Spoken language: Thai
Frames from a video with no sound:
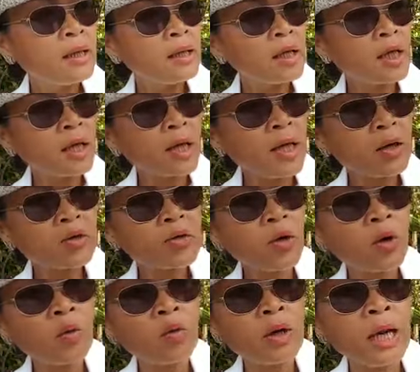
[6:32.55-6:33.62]
แล้วก็เข้าด
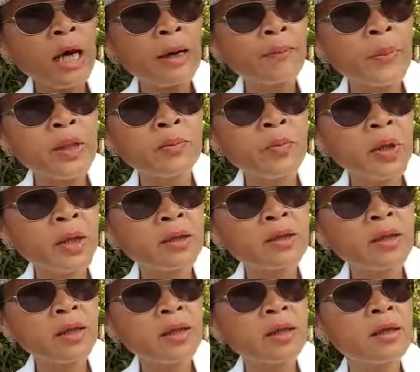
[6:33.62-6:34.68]
อกกุหลาบอันปก
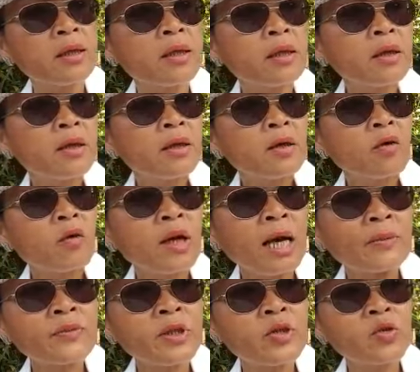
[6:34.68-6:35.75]
ติ กุห
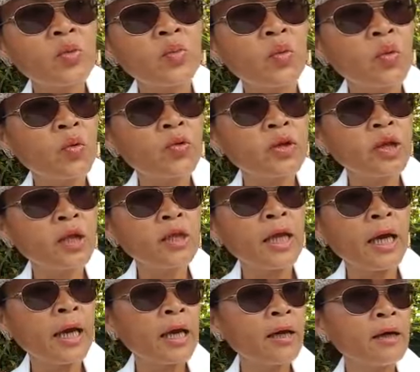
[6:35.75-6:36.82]
ลาบสีชมพูสีแด
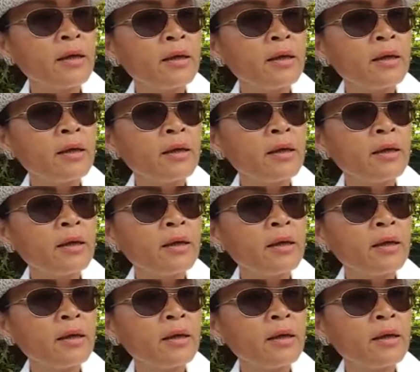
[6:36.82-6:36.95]
ง